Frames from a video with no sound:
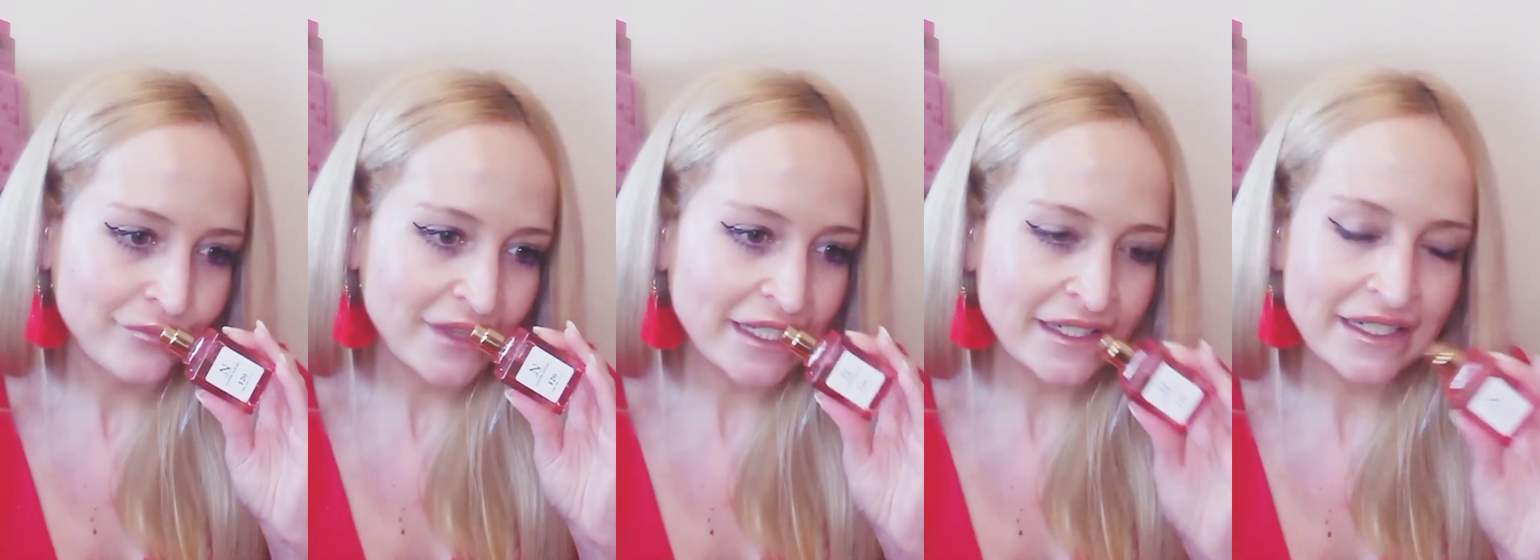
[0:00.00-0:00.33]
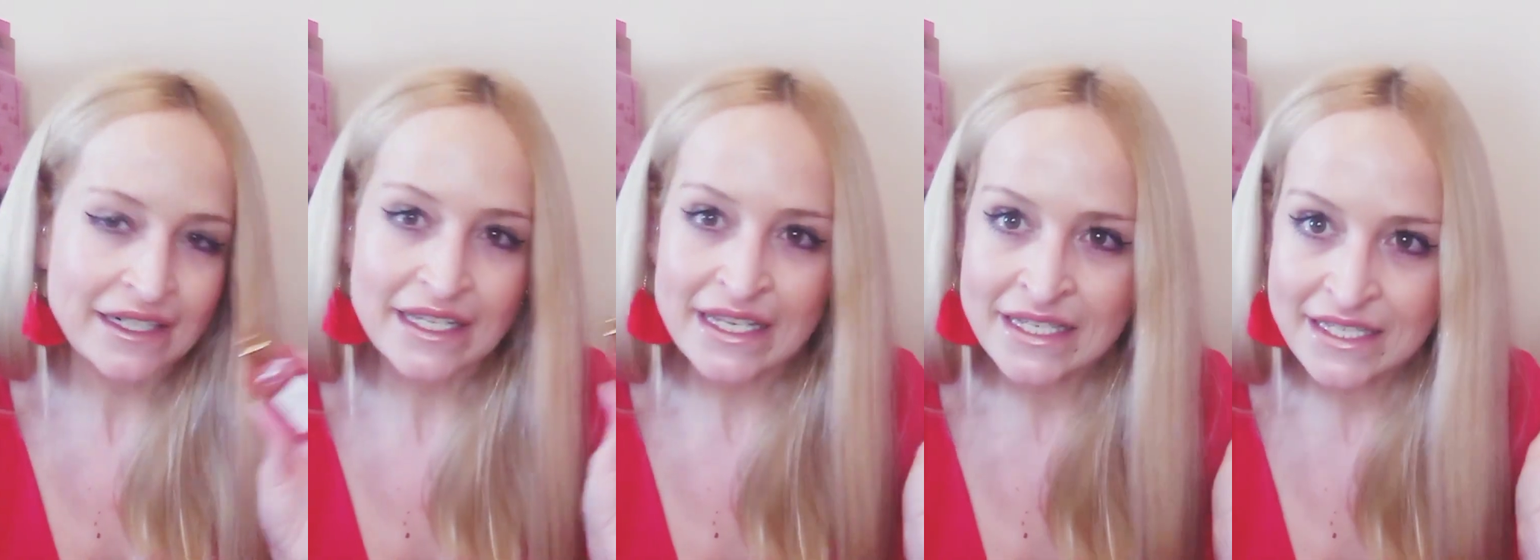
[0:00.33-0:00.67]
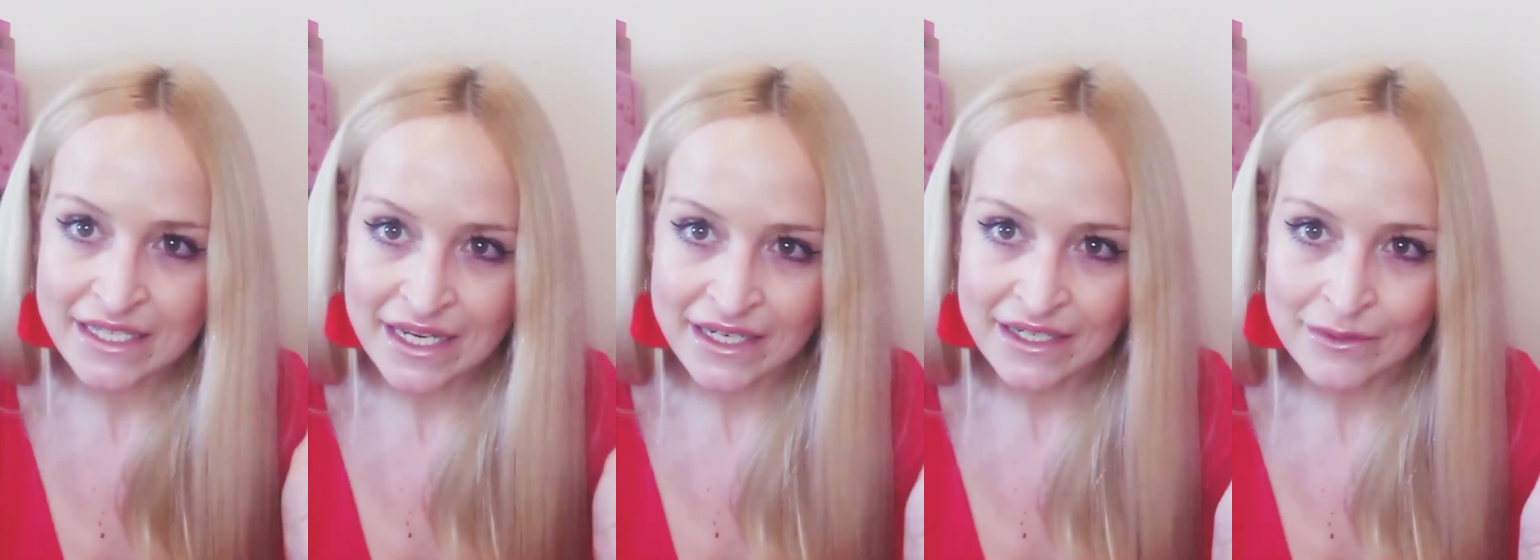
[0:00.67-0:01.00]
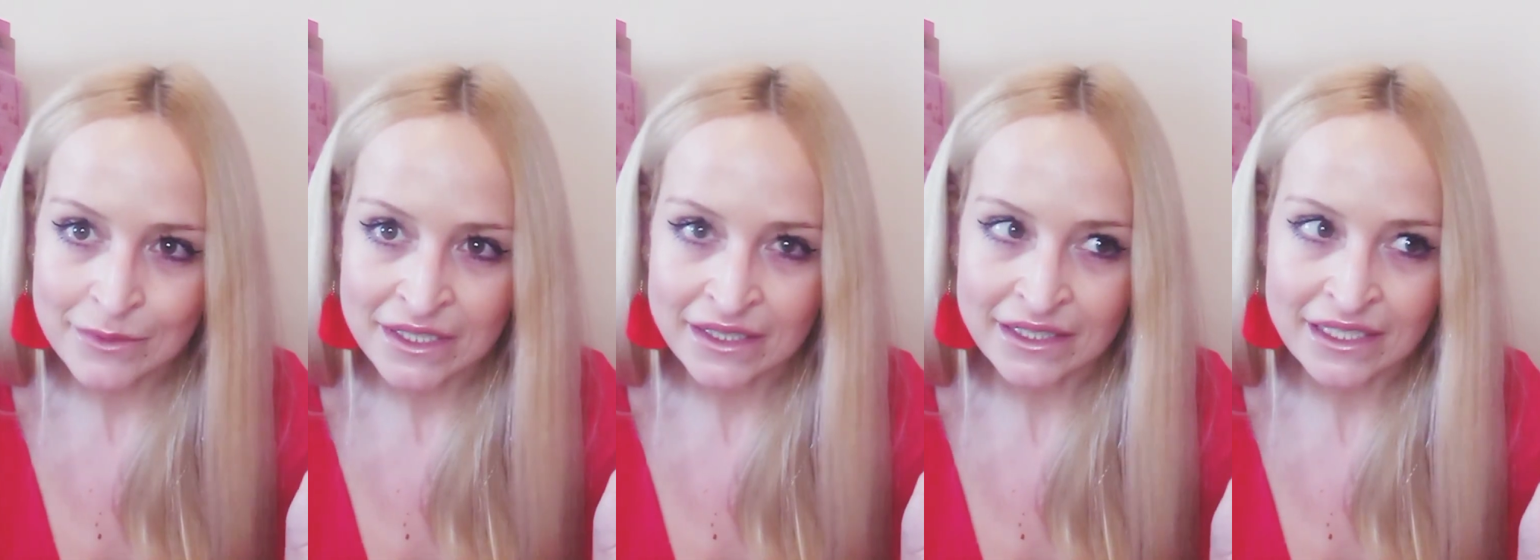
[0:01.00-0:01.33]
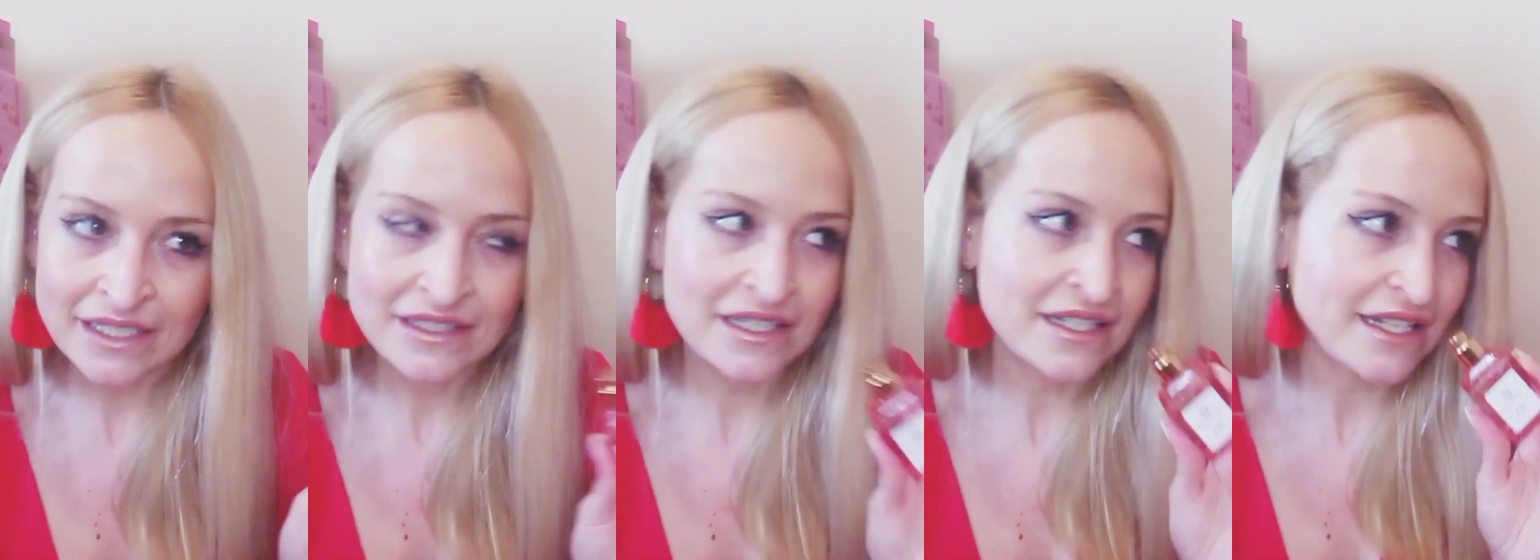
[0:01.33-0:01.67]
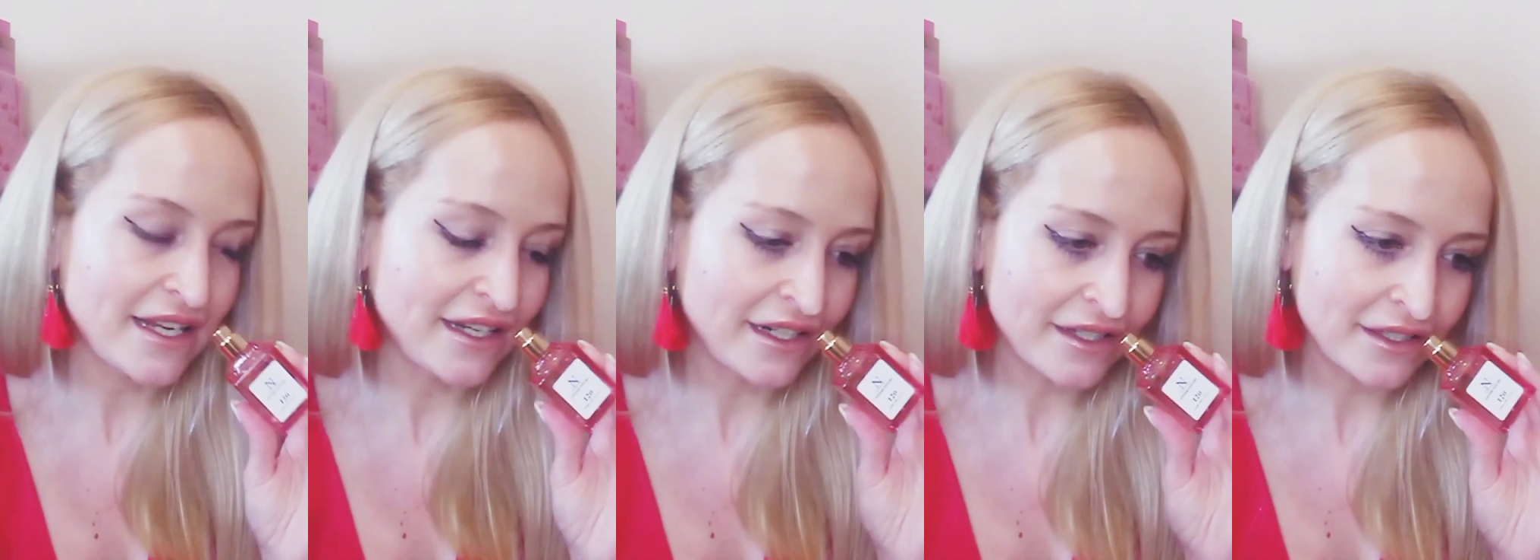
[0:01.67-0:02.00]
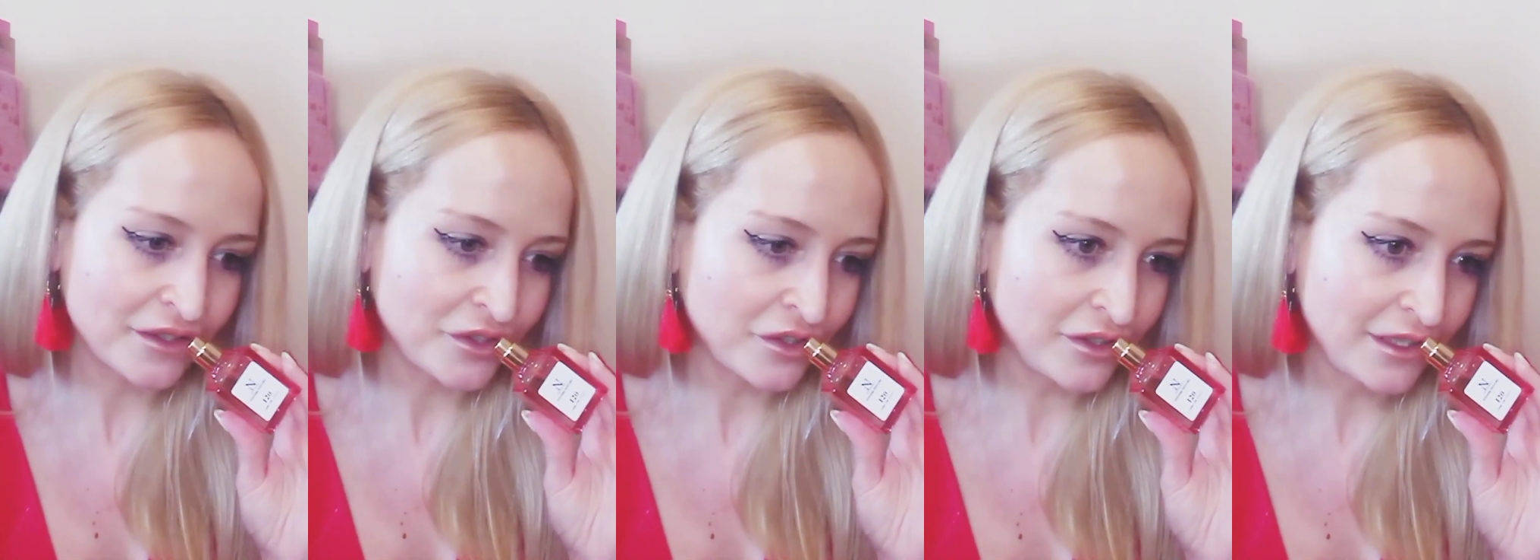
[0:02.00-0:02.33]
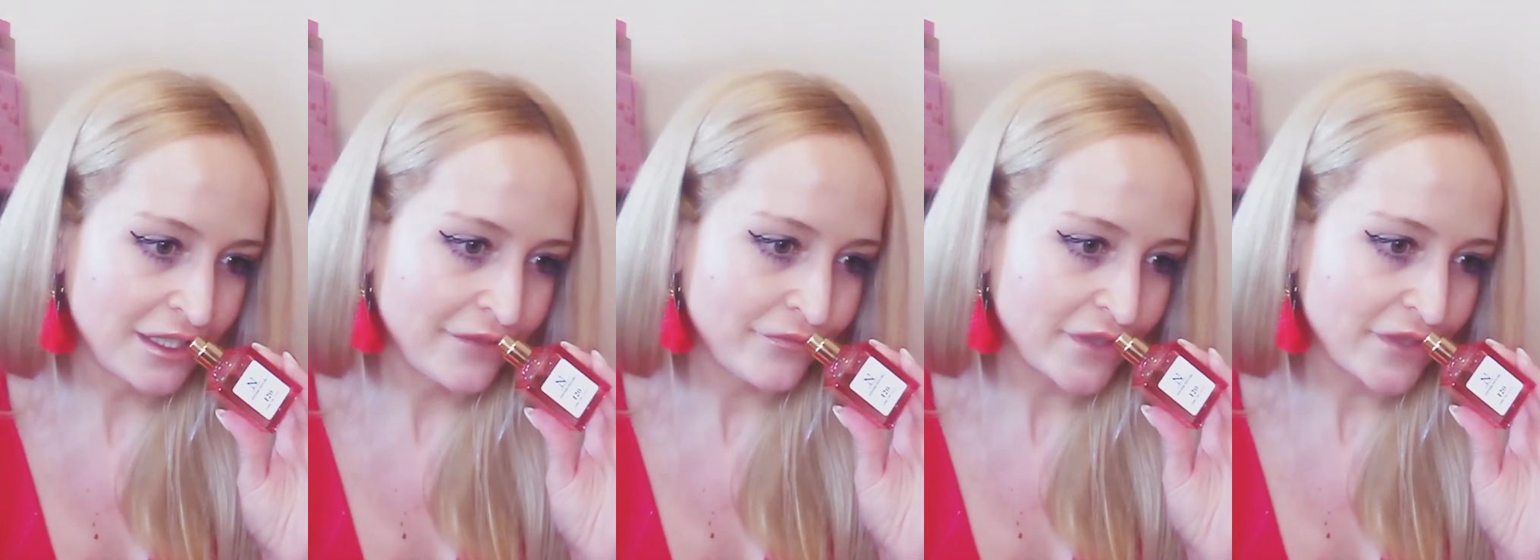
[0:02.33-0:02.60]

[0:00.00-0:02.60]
tener ese aire vintage, ese aire retro,